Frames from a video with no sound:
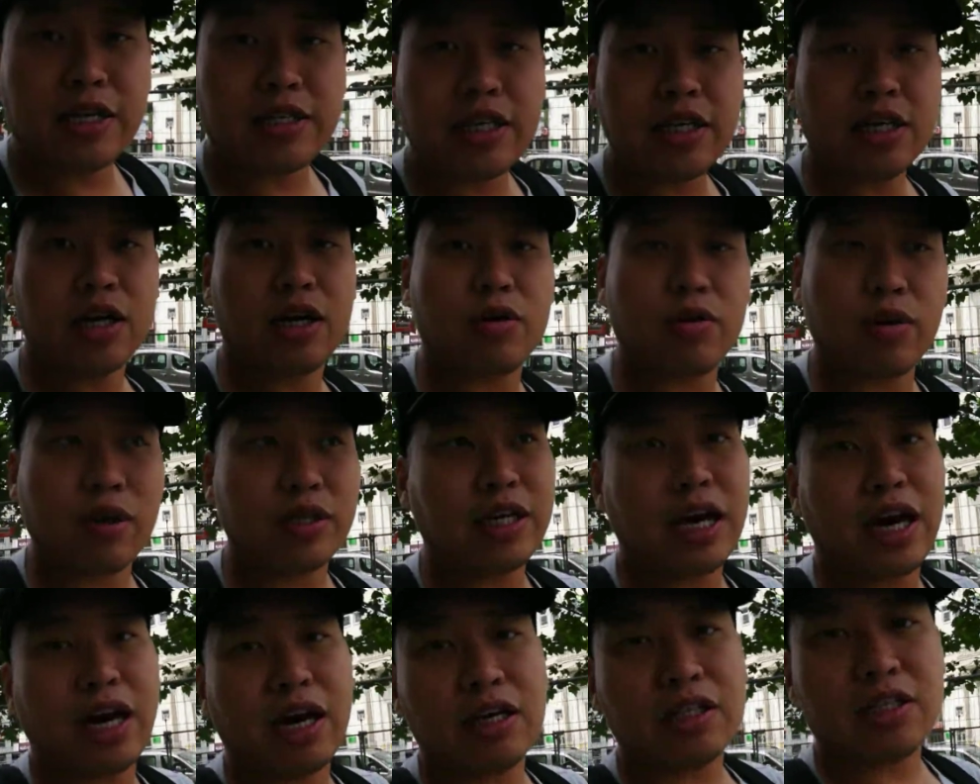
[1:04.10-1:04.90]
这个国
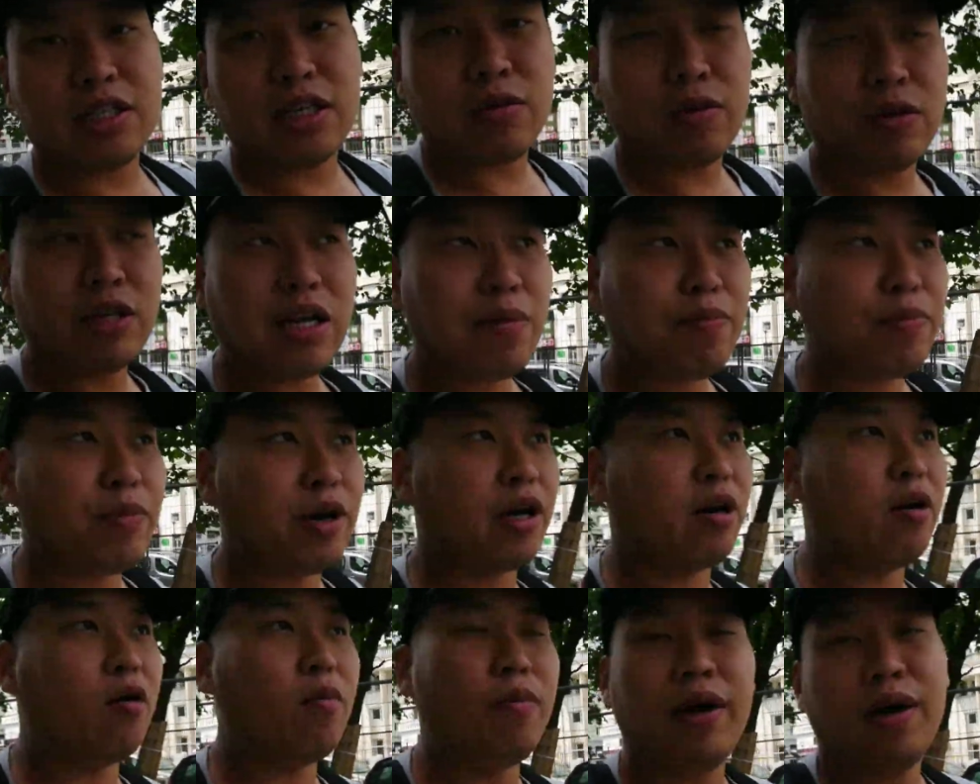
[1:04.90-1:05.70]
家和生活在北
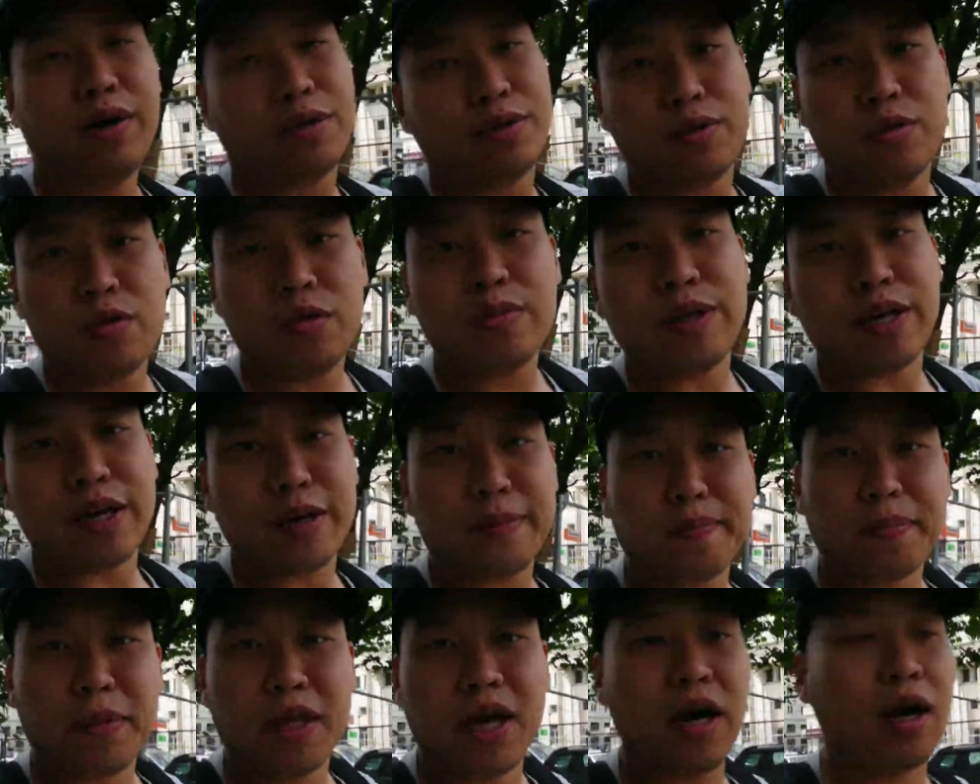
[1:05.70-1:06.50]
欧没有区别
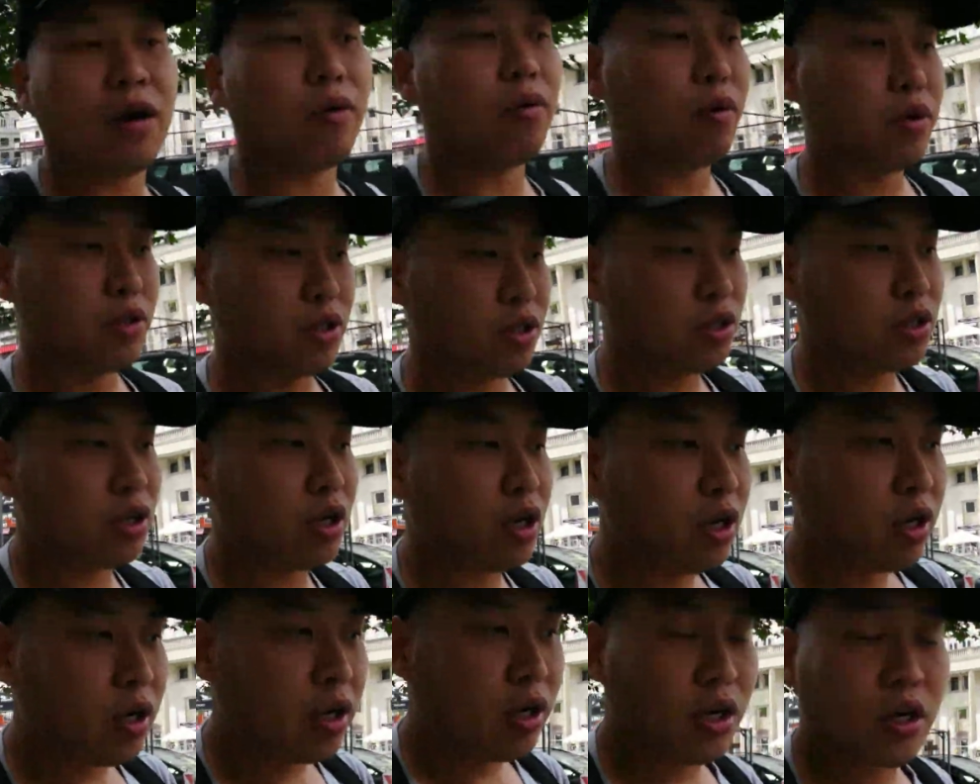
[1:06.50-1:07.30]
啊，就是
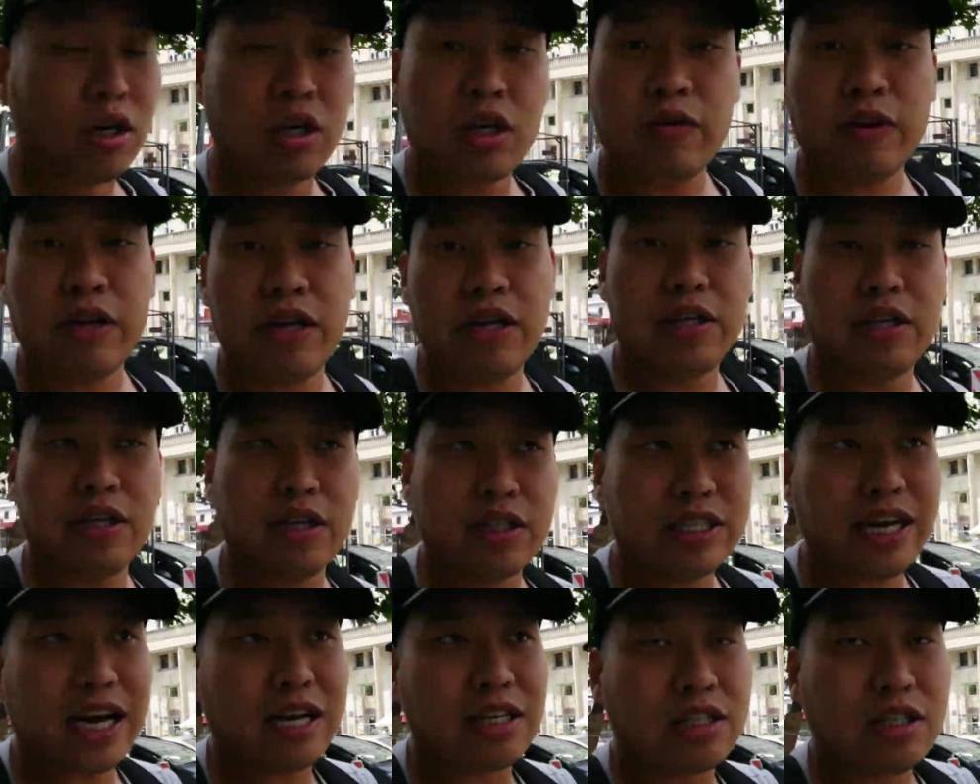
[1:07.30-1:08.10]
因为它这个
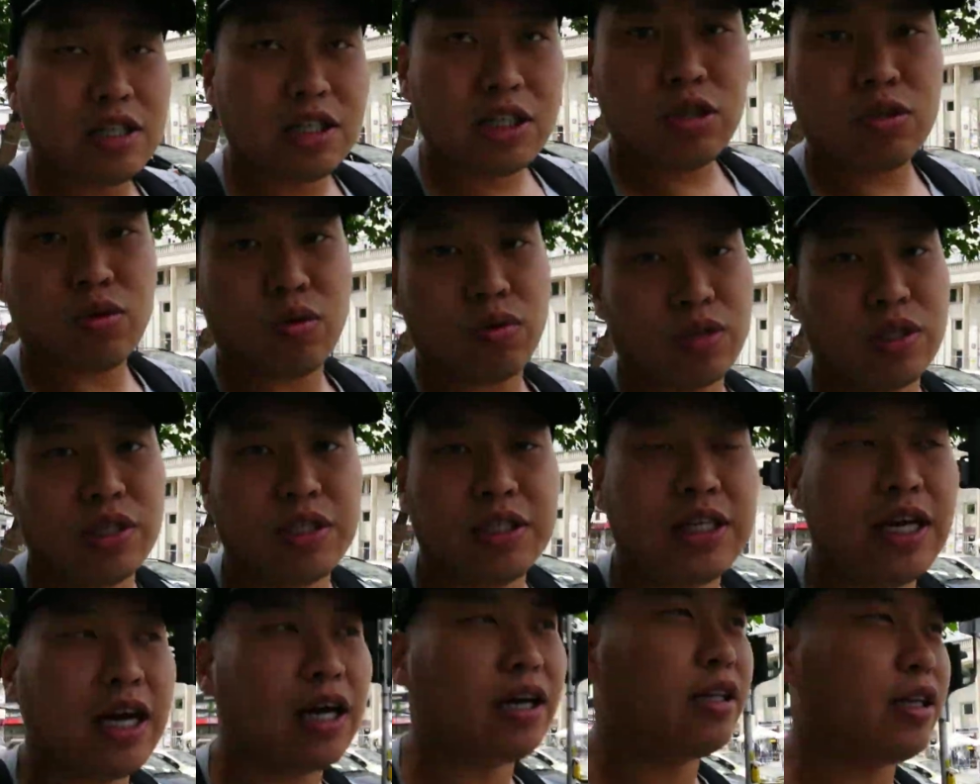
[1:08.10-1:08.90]
价值系统是
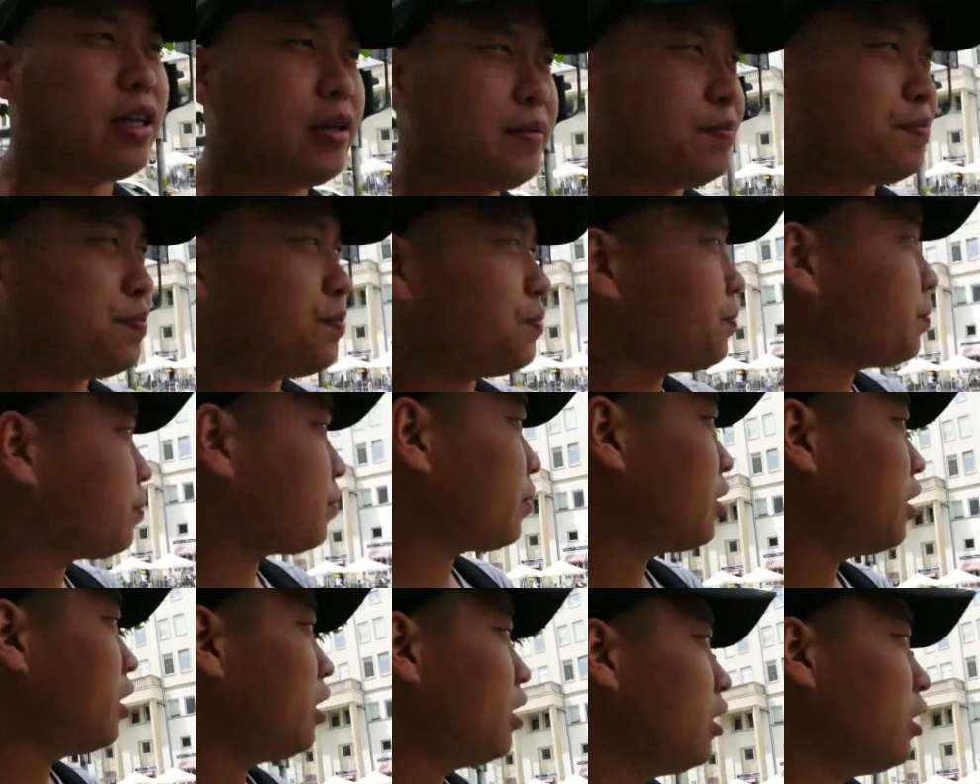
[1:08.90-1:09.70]
一样的。
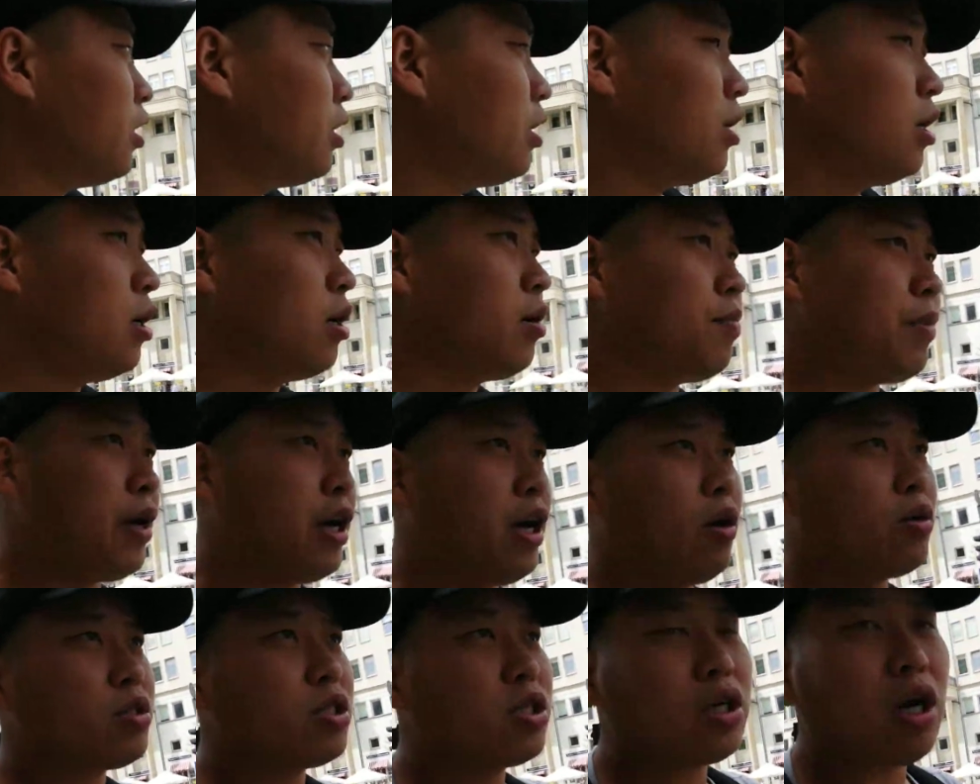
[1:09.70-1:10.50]
北
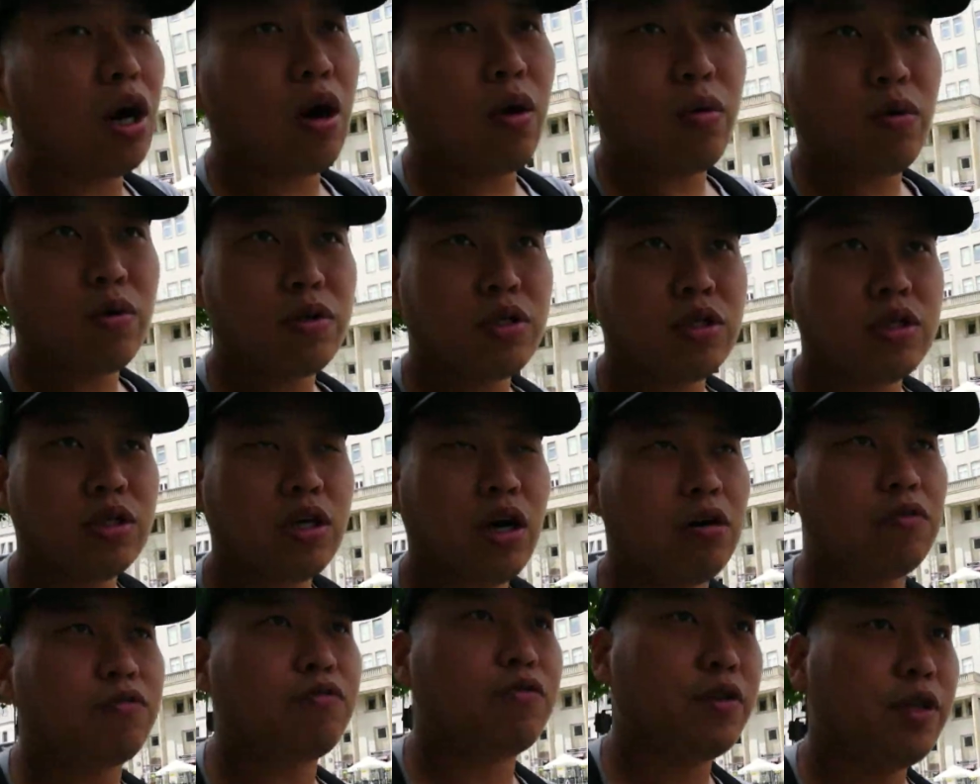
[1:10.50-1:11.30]
欧是高工资
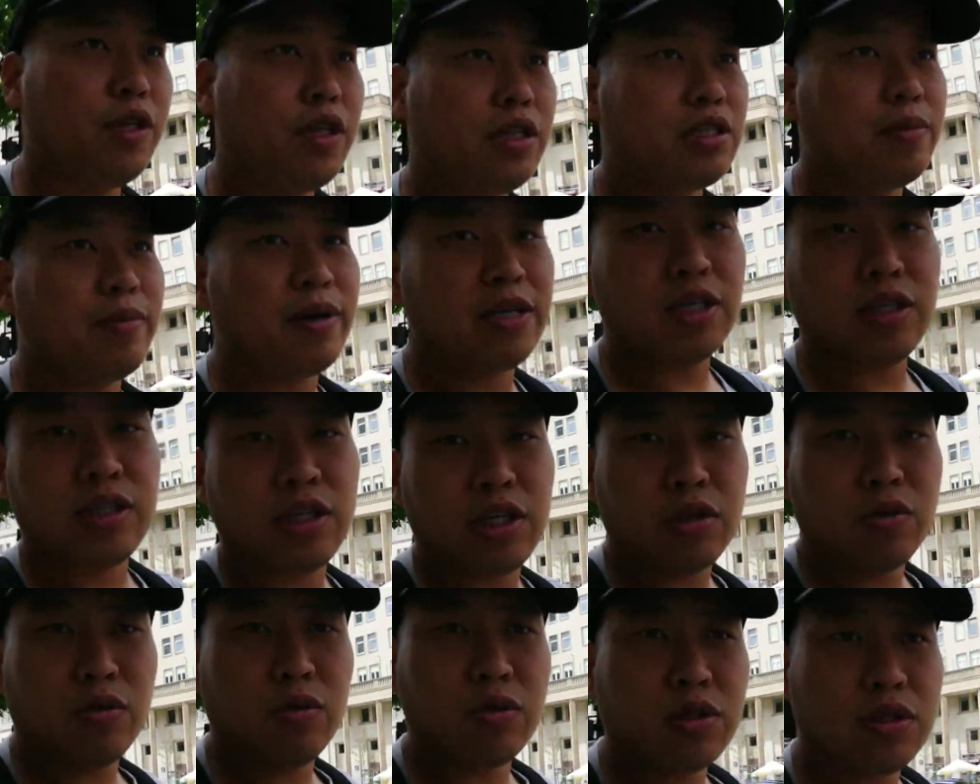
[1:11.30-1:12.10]
高福利，这边是
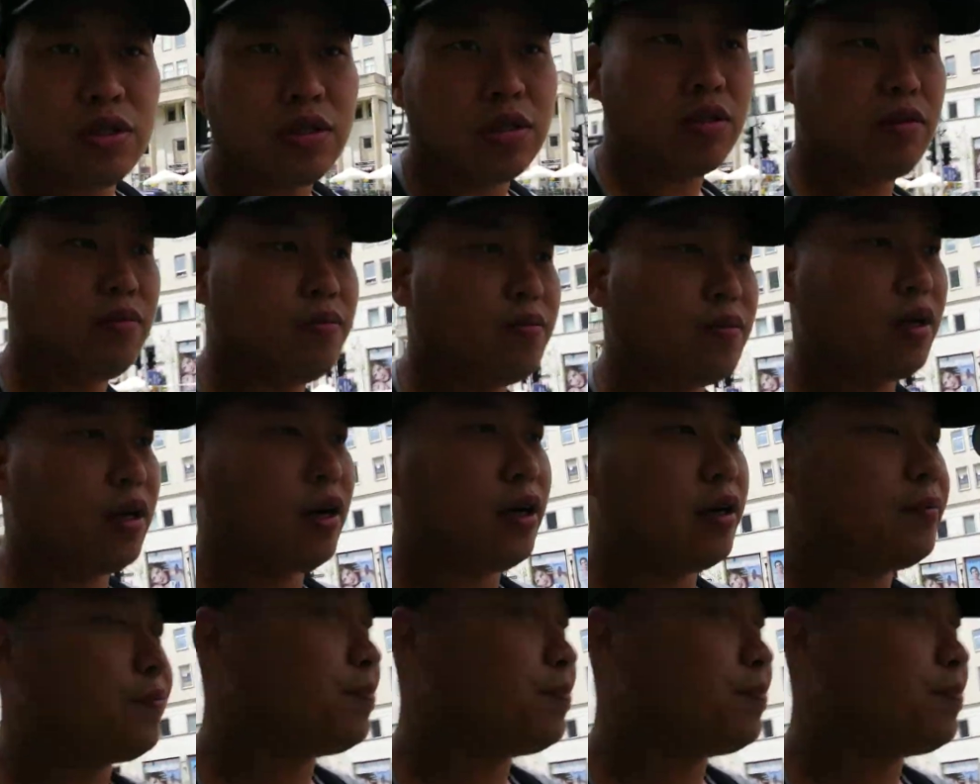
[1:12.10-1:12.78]
低工资啊。